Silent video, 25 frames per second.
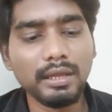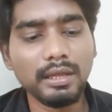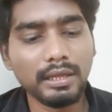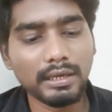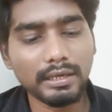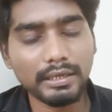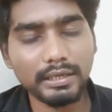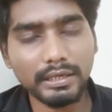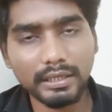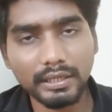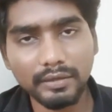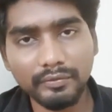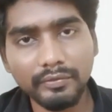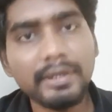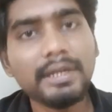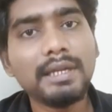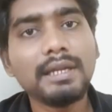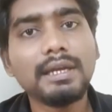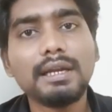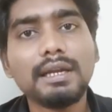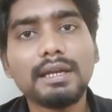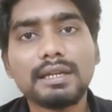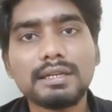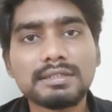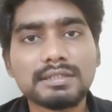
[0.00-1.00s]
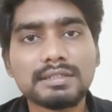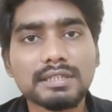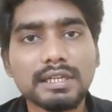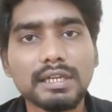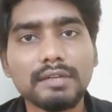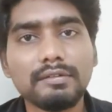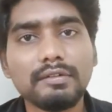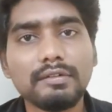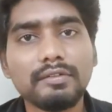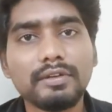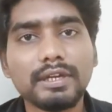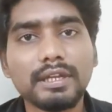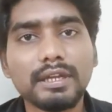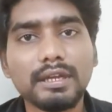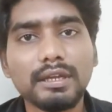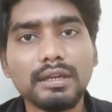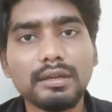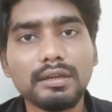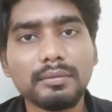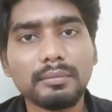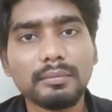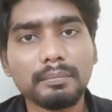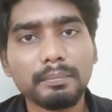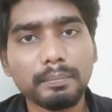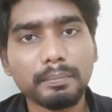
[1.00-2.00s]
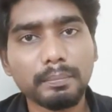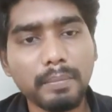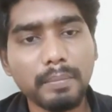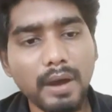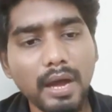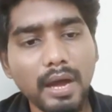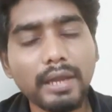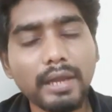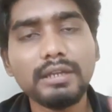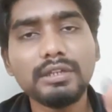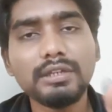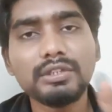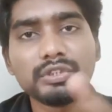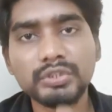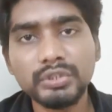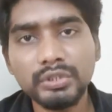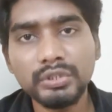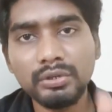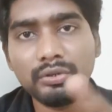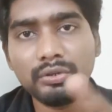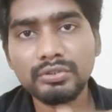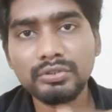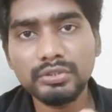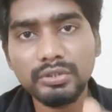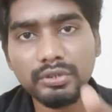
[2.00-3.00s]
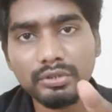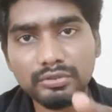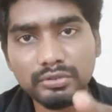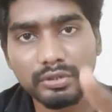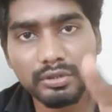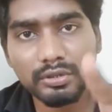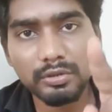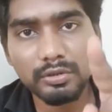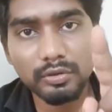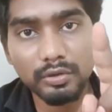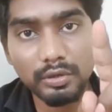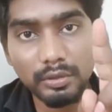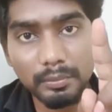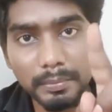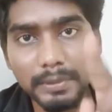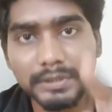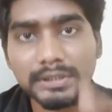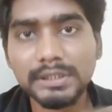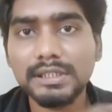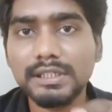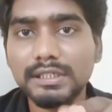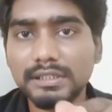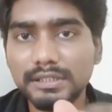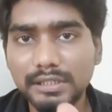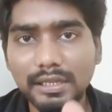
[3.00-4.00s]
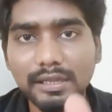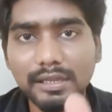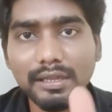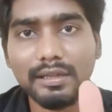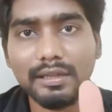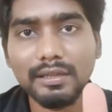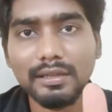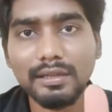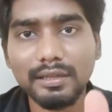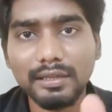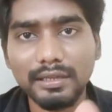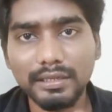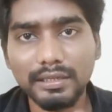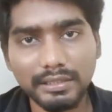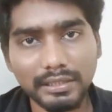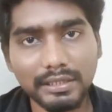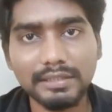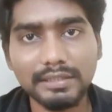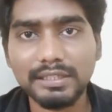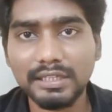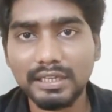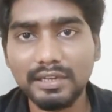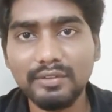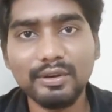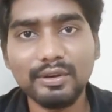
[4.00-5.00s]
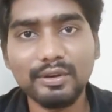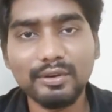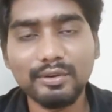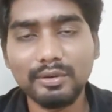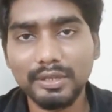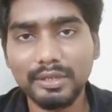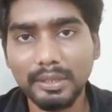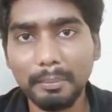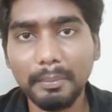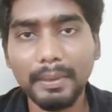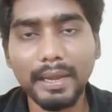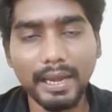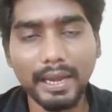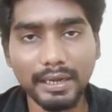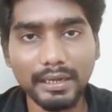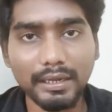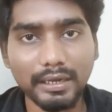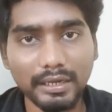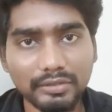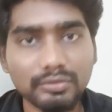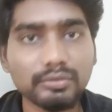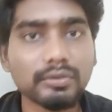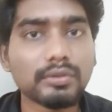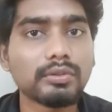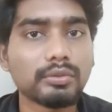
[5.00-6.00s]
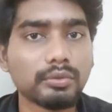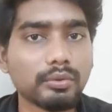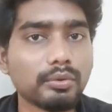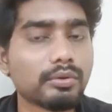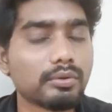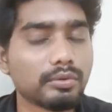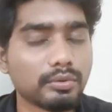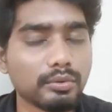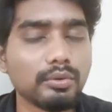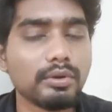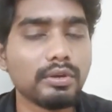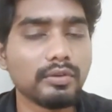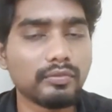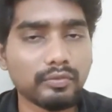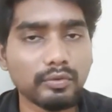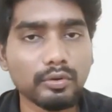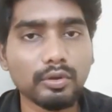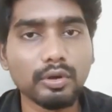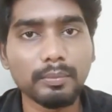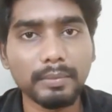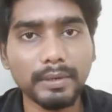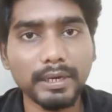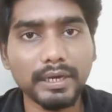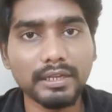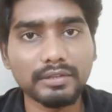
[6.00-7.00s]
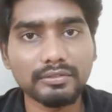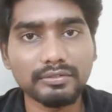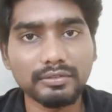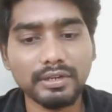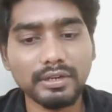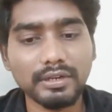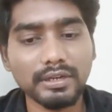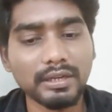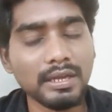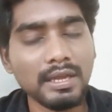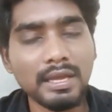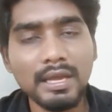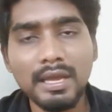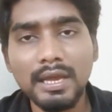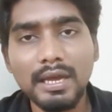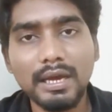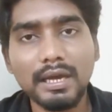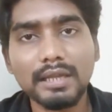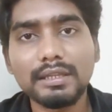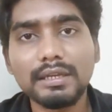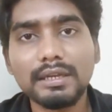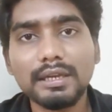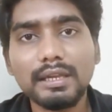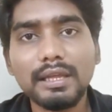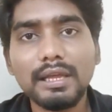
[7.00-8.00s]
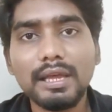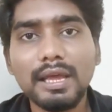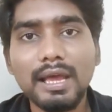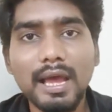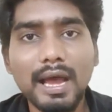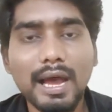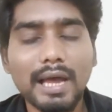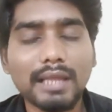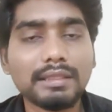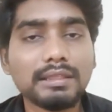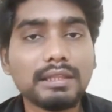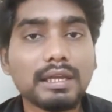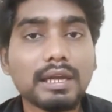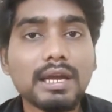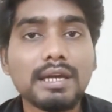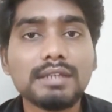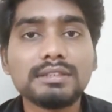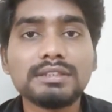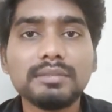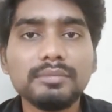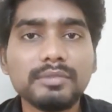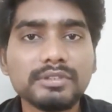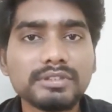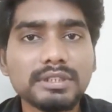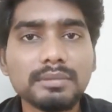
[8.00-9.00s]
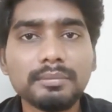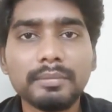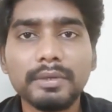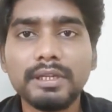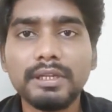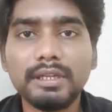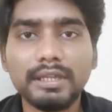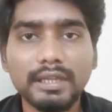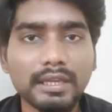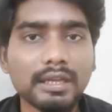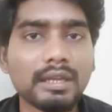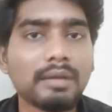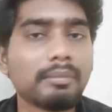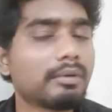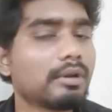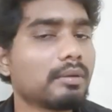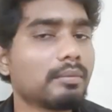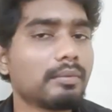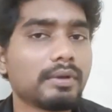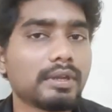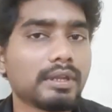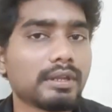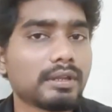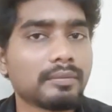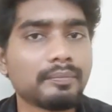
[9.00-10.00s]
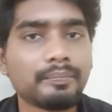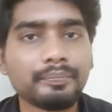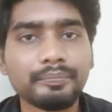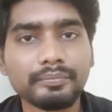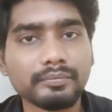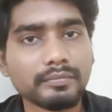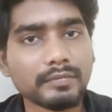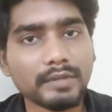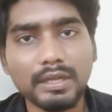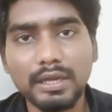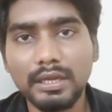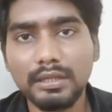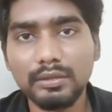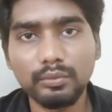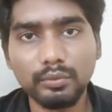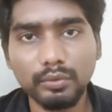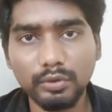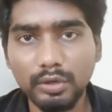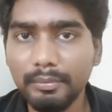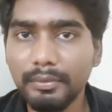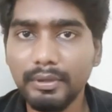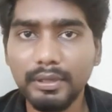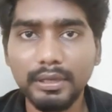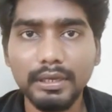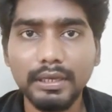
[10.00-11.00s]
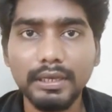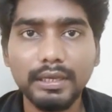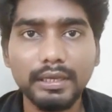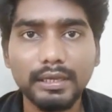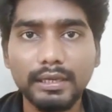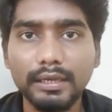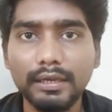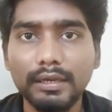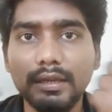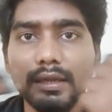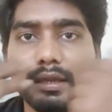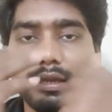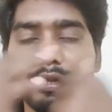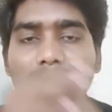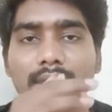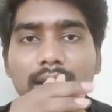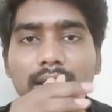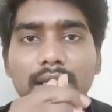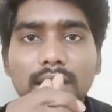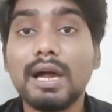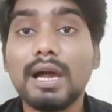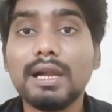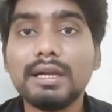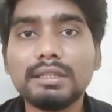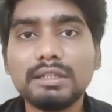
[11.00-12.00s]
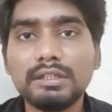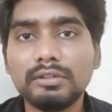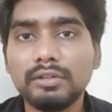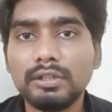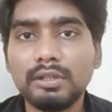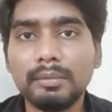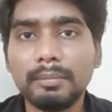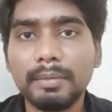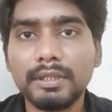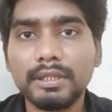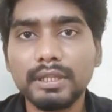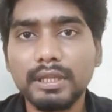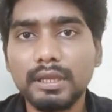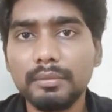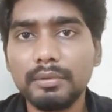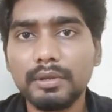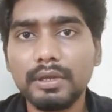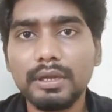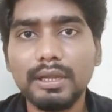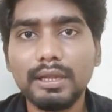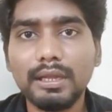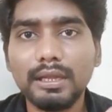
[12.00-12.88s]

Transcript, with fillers: நீங்கள் வீடு கட்டுற செலவை விட பாயிண்ட் ஜீரோ ஜீரோ ஜீரோ ஒன் பர்சன்டேஜ் தான் இதுக்கு செலவாகும் அந்த பிளான் சொல்ல டூ டூ ஃப்ளோர் பிளான் சொல்கிறேன் அதனால் அந்த காசை மிச்சம் பண்ணி நீங்கள் என்ன பண்ண போகிறீங்க அது ஒன்றுமே இல்லை ஈஸியாக அடுத்து வந்து பார்த்தீங்க அப்படின்னா